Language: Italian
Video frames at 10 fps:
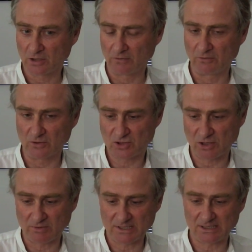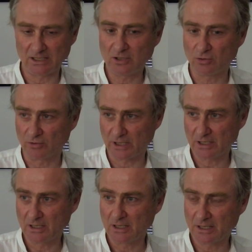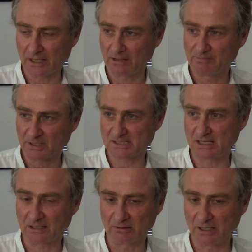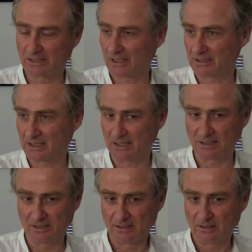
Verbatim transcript: Trovo, c'è questa icona che rappresenta un'alterità.